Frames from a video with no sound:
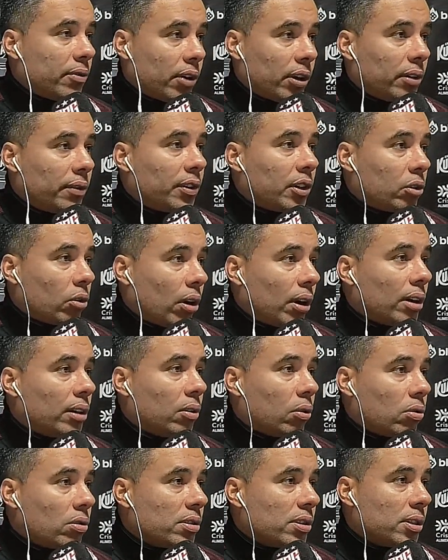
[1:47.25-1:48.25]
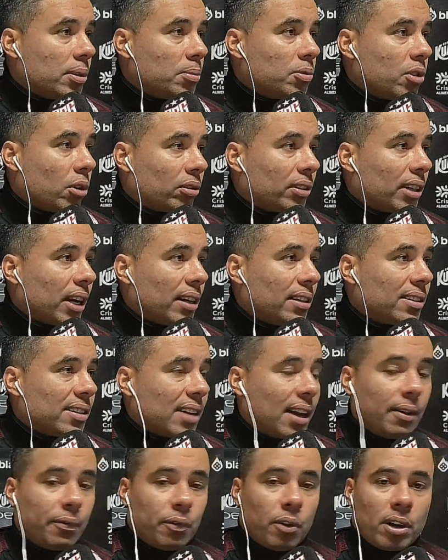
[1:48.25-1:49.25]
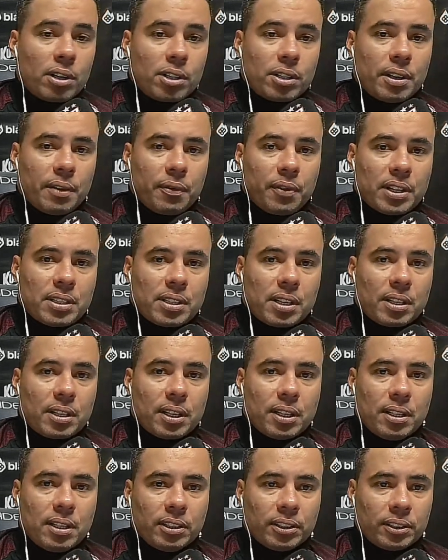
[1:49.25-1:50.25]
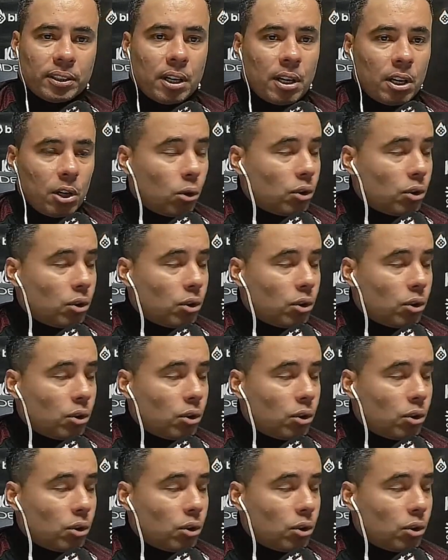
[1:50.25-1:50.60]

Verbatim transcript: que foi a do Vitória, não conseguimos neutralizar a forte defesa dele.